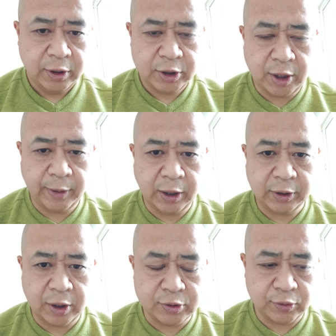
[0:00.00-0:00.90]
上面的
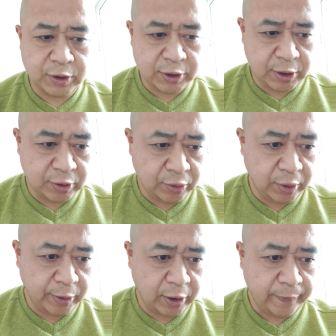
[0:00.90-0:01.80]
党组织进行汇
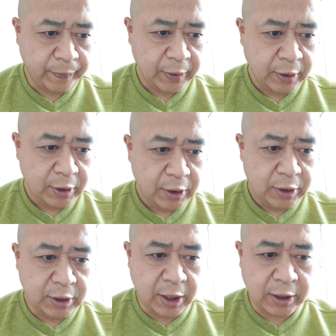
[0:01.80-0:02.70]
报，
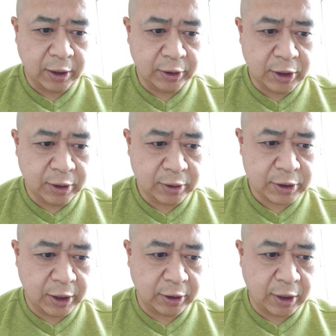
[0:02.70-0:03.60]
也更听
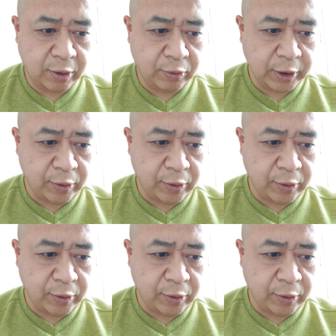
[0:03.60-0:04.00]
这个党国